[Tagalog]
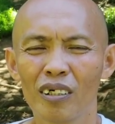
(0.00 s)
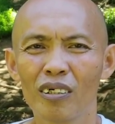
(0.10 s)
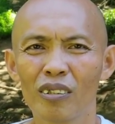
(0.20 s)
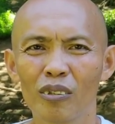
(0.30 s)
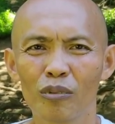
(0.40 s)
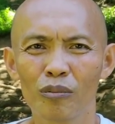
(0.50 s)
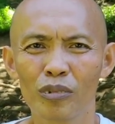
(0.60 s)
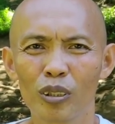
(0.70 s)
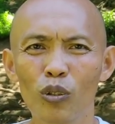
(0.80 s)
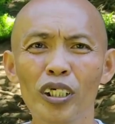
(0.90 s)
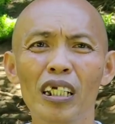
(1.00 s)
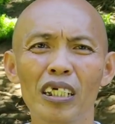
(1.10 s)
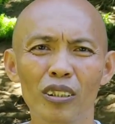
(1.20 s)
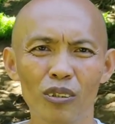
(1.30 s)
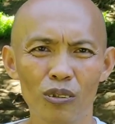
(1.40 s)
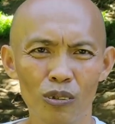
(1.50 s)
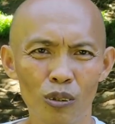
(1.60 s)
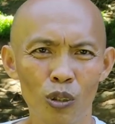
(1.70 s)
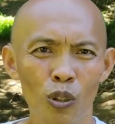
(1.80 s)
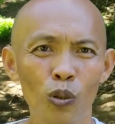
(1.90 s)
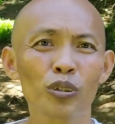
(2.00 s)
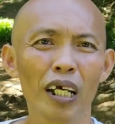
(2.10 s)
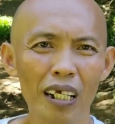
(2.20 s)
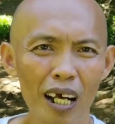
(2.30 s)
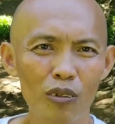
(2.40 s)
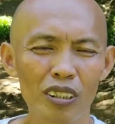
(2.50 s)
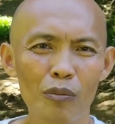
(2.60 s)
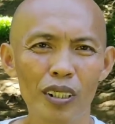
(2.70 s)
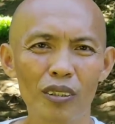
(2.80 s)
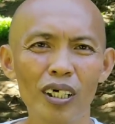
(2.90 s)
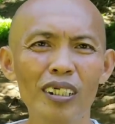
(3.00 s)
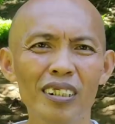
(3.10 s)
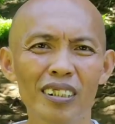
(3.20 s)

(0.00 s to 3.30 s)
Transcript: Oh. Si Joker ay kontak ka og sa magkuan.